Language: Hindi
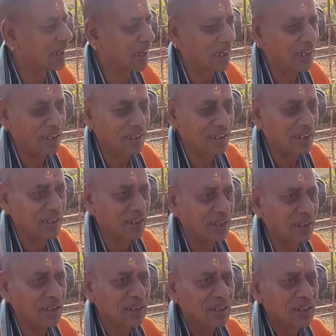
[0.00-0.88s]
रायपुर एरिया
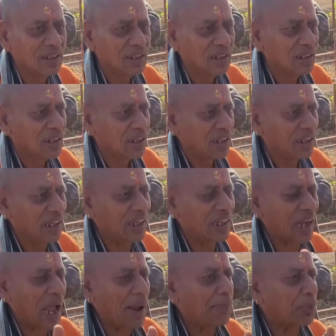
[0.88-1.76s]
के नहीं दिखाते
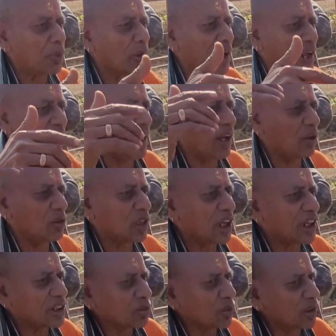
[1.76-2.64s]
ये रायपुर है और
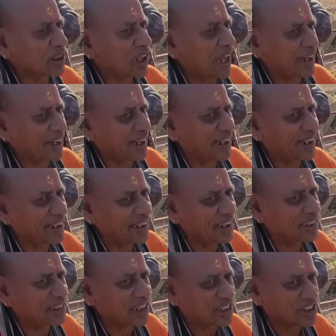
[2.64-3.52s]
धरसुआ थाना
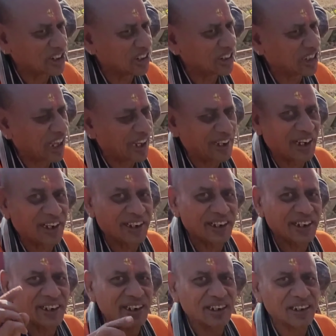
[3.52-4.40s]
है तहसील थाना
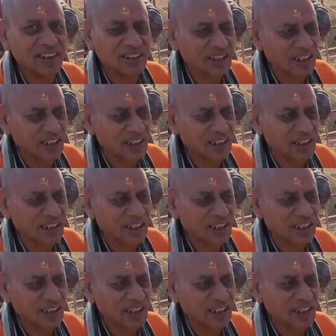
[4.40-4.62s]
है